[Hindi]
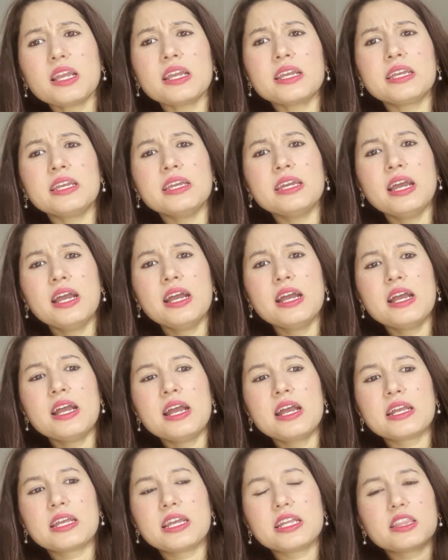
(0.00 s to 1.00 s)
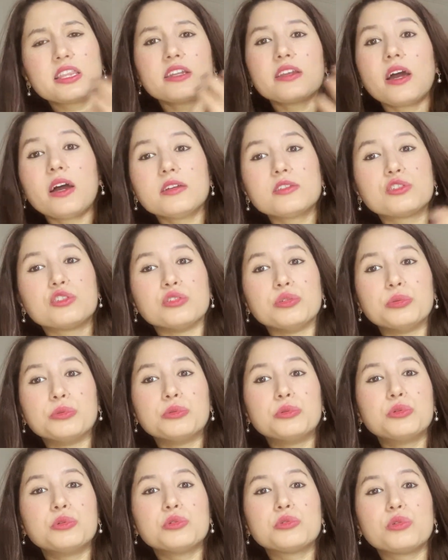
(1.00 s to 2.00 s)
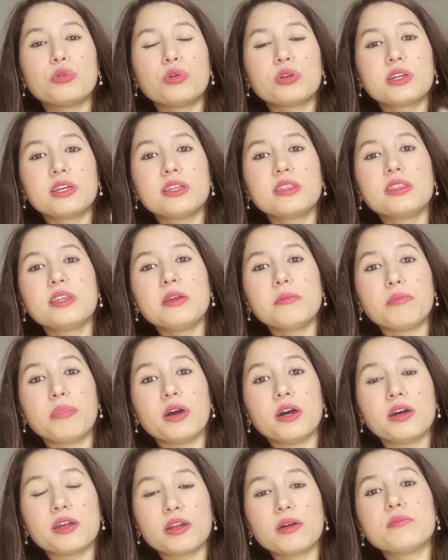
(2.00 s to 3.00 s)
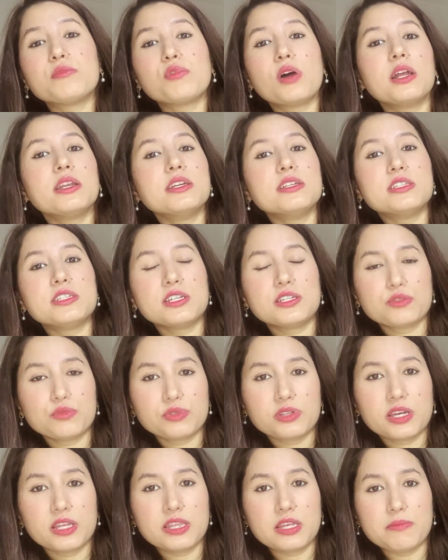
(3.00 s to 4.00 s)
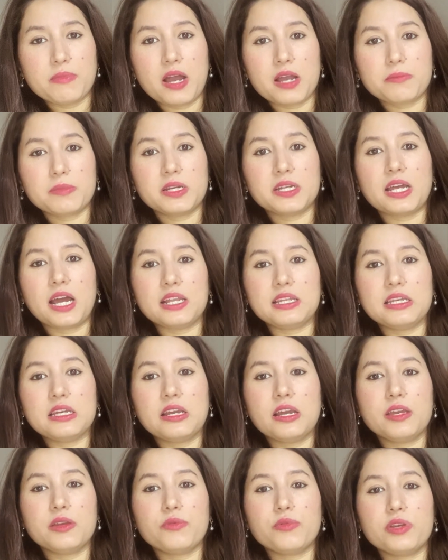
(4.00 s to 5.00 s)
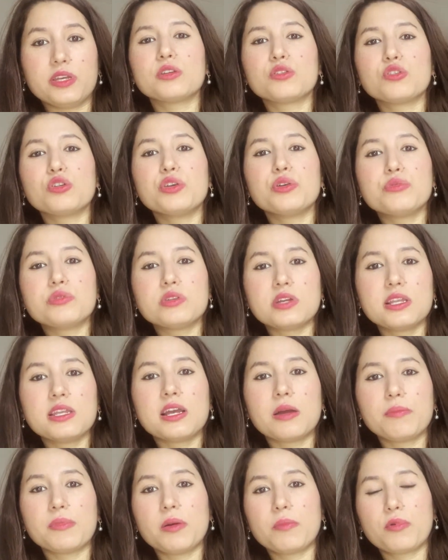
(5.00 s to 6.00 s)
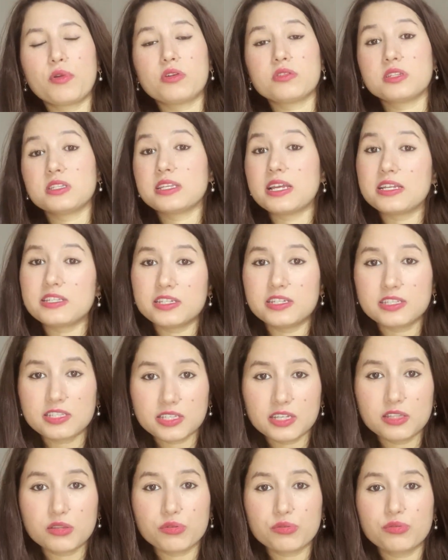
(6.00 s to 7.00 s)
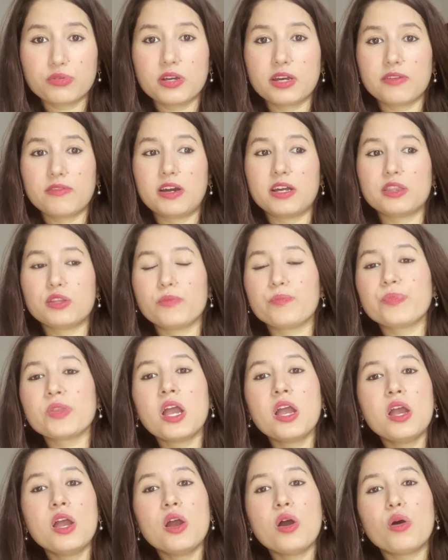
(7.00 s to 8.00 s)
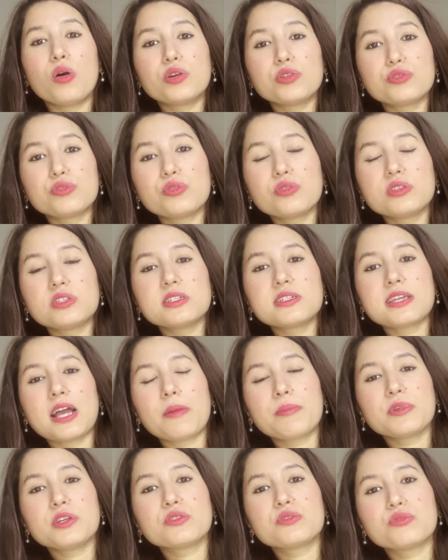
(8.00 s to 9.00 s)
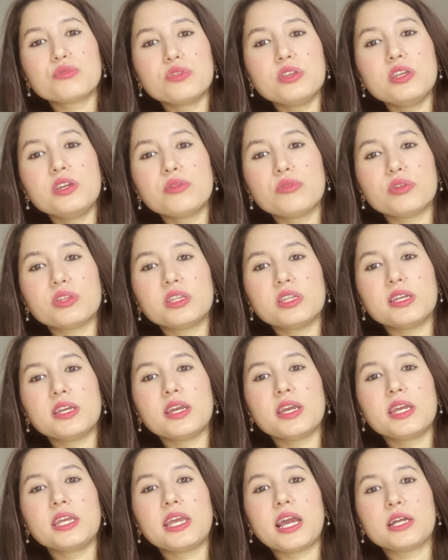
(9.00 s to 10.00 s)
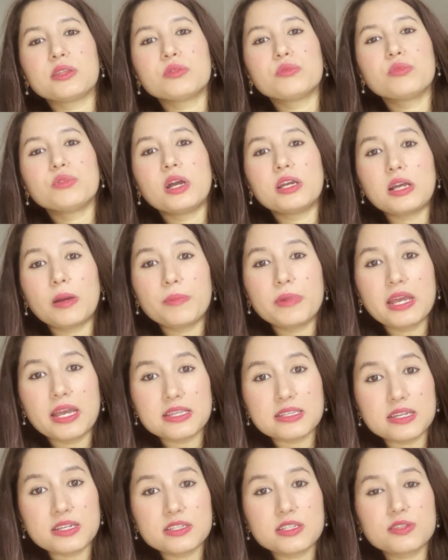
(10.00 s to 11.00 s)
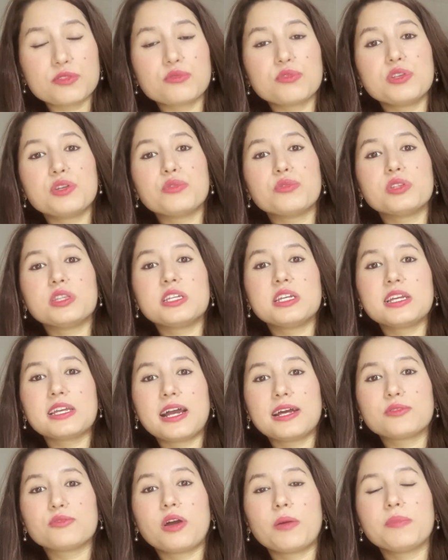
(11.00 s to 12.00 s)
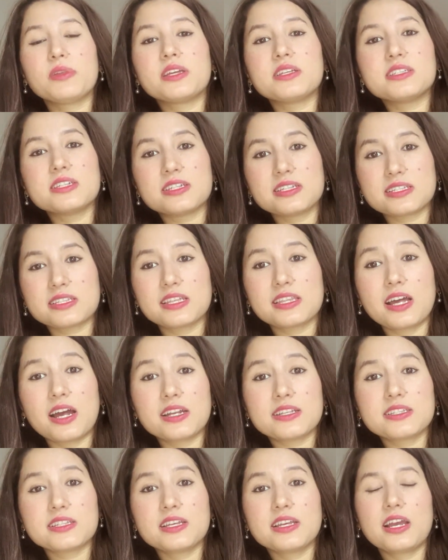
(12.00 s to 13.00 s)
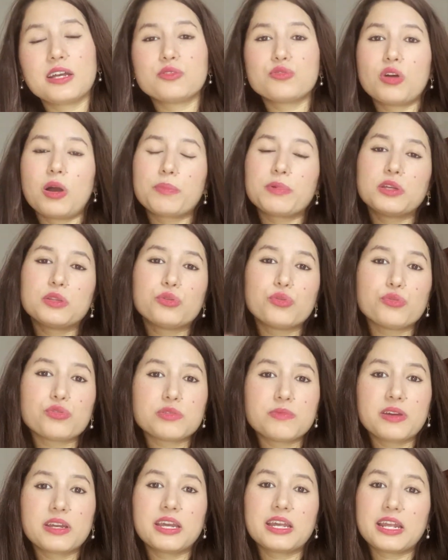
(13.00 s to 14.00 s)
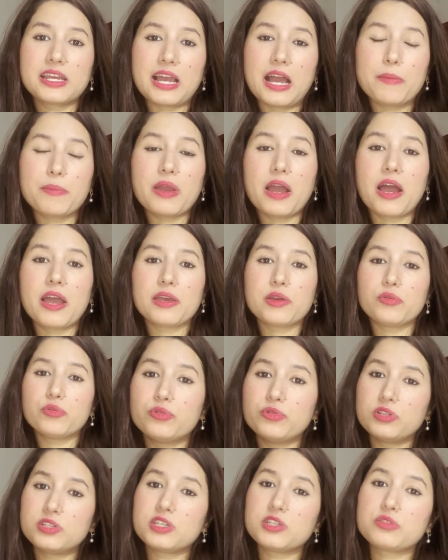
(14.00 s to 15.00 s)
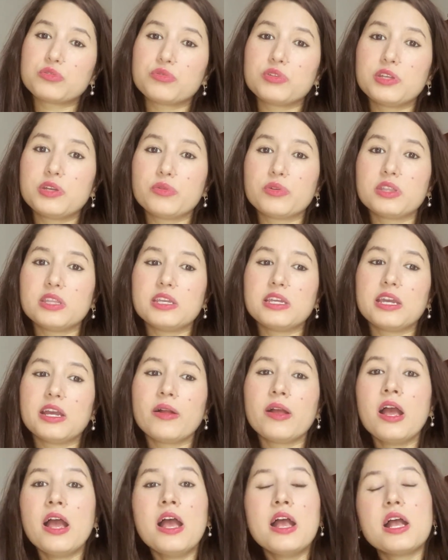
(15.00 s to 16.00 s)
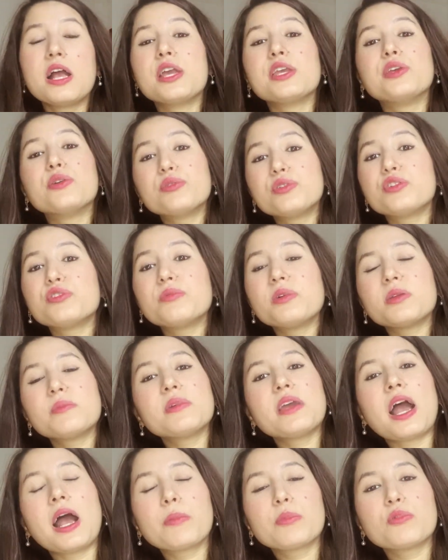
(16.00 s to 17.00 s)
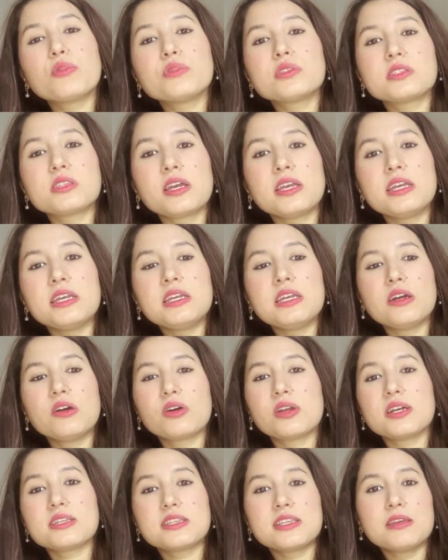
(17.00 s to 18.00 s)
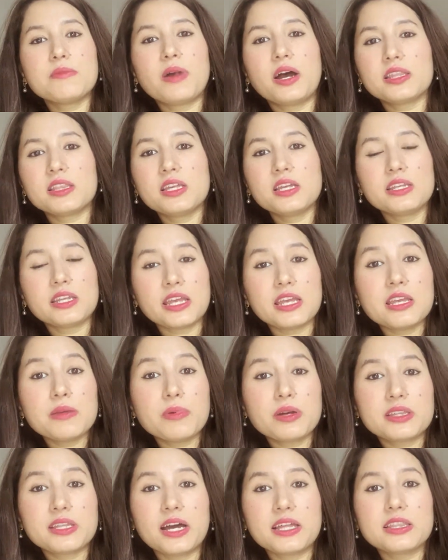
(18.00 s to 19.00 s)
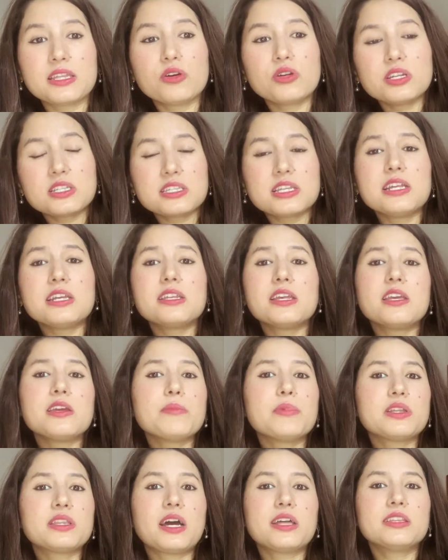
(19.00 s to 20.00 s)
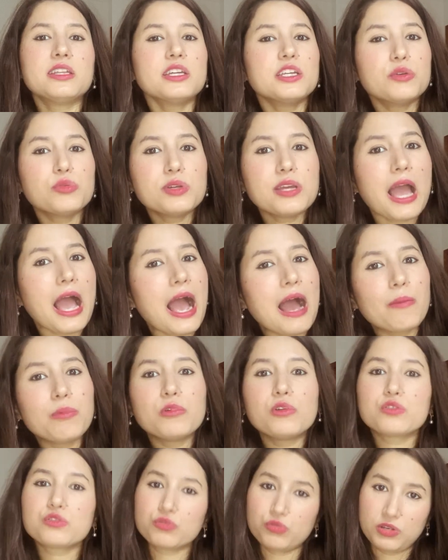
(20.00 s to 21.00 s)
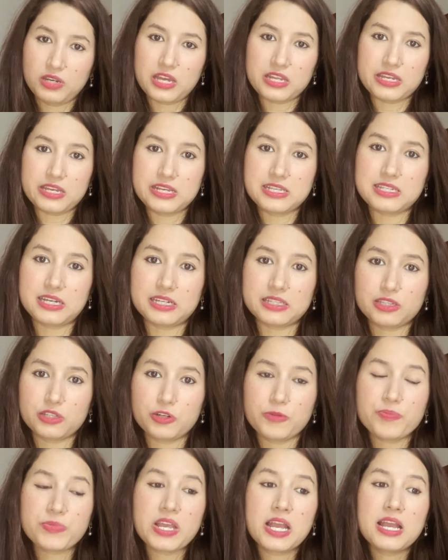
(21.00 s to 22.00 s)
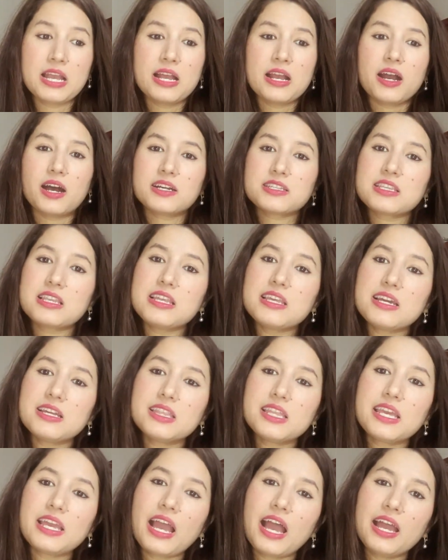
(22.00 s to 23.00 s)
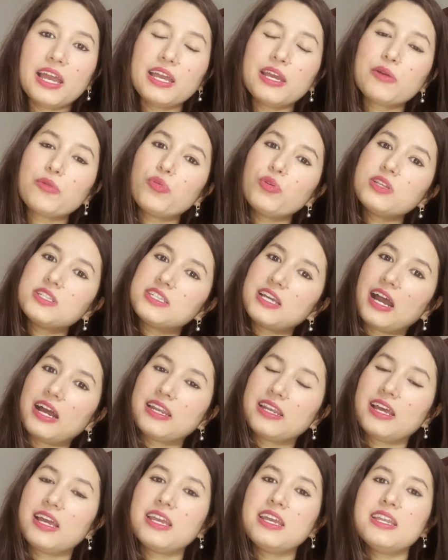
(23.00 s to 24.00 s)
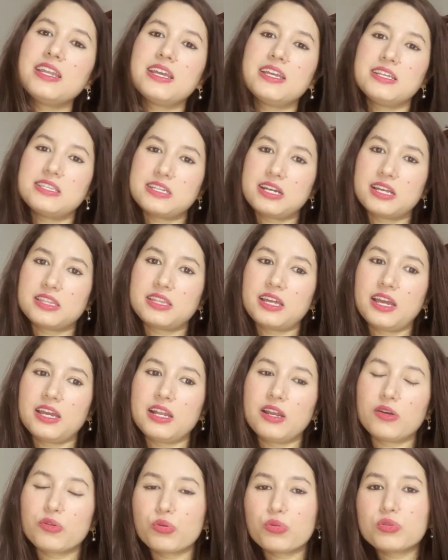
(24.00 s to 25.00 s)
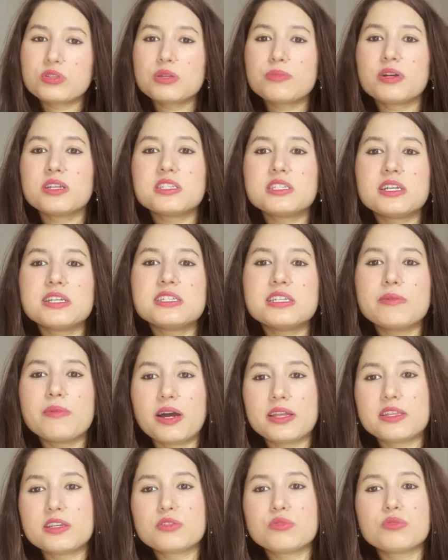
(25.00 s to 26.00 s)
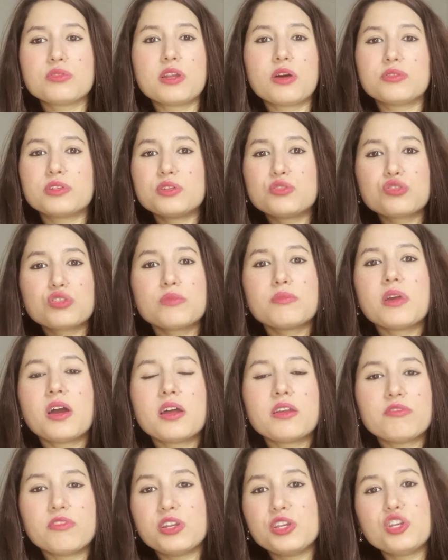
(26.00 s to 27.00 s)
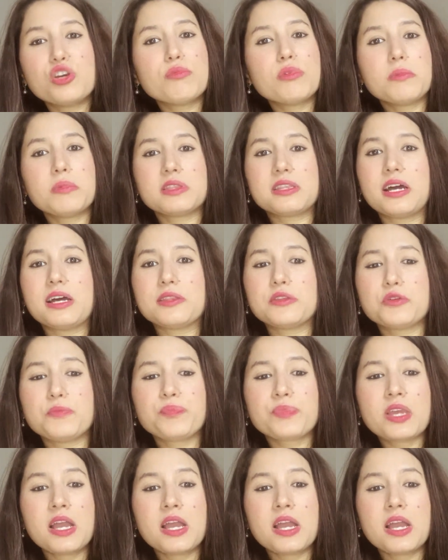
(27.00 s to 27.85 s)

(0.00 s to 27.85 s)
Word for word: कि कितना झूठ और कितने भरम वाली चीज़ उनके दिमाग में डाली गई हुई है तो यूजुअली अपना प्रोसेस एजेंट्स के थ्रू करवाते हो और जो चीज़ आपने सुनी होती है या तो वो अपने एजेंट से सुनी होती है या तो आपने किसी रिश्तेदार से या जो आपके दोस्त वगैरह यहाँ पे आए हैं उनसे सुनी होती है यूट्यूबर भी आपको सही और असली बातें नहीं बताते और इसलिए नहीं बताते क्योंकि आप लोग सुनना नहीं चाहते हो असलियत क्या है कोई जानना ही नहीं चाहता है लोगों को सिर्फ अच्छी अच्छी बातें सुनना होता है जो कि मैं हर वीडियो में बताती हूँ